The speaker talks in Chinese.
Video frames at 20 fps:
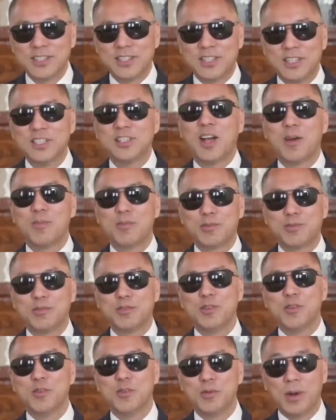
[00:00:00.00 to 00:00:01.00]
抵挡不
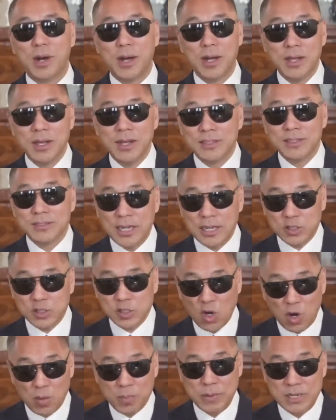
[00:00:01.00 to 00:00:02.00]
住诱惑，在
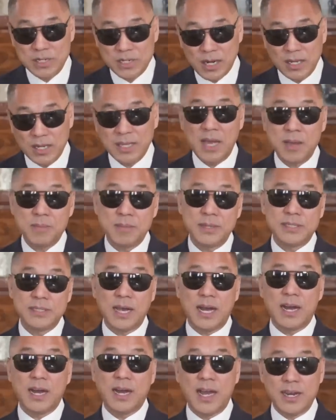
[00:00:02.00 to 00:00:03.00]
赵本山的安排
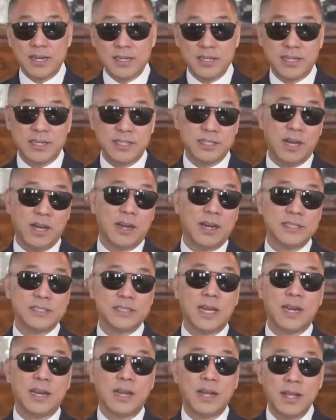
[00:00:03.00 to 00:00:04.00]
下，还是跟杨澜
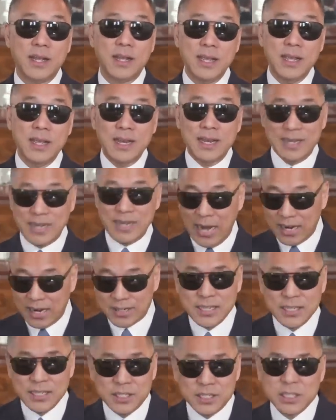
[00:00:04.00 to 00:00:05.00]
见了。俩
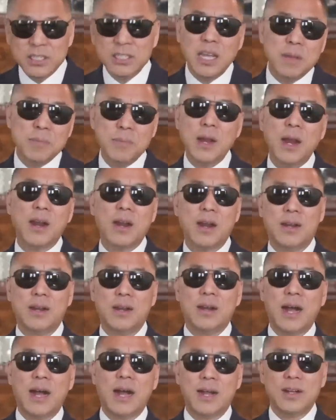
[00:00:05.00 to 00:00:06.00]
人一见面
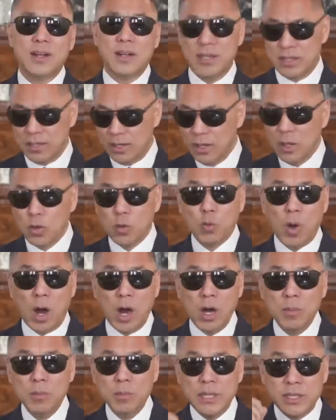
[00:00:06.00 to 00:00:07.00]
啊，
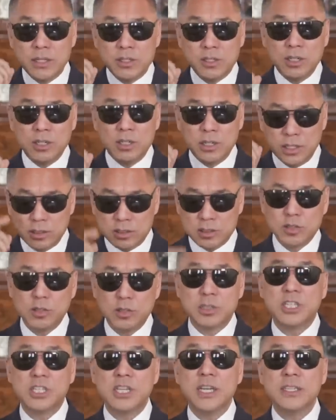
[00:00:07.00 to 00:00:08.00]
王敏这人
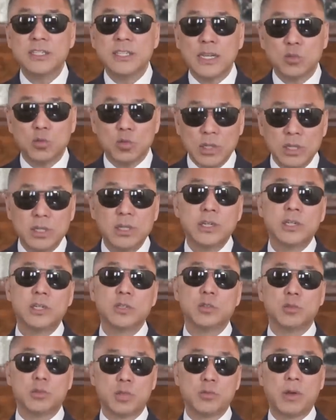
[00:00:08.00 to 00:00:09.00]
是天下最能
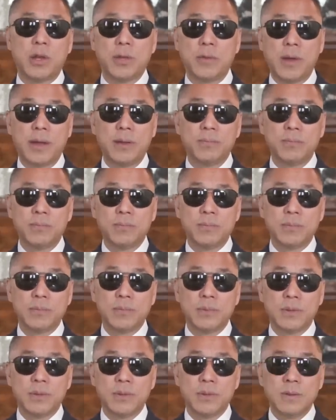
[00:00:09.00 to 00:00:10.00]
喝酒的官员，
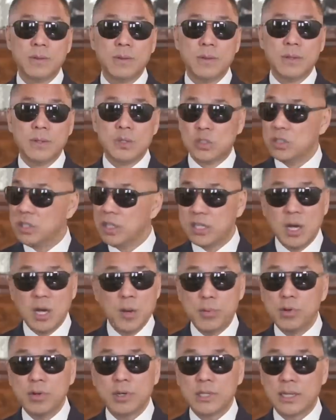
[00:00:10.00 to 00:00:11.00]
你喝
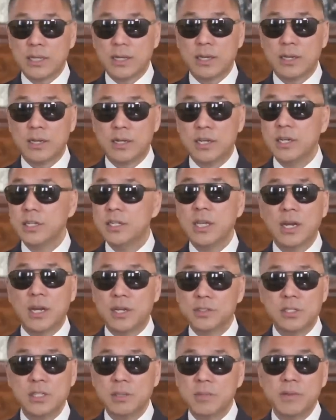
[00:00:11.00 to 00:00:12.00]
不过他的，喝一
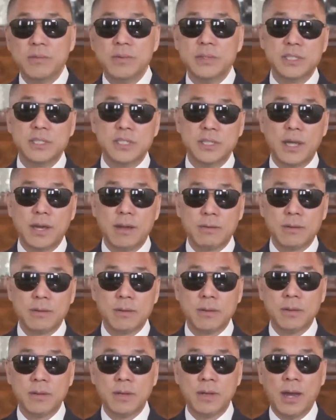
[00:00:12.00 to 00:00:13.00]
两斤没问题的，
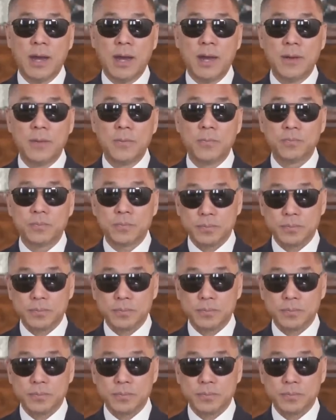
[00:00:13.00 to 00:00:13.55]
啊。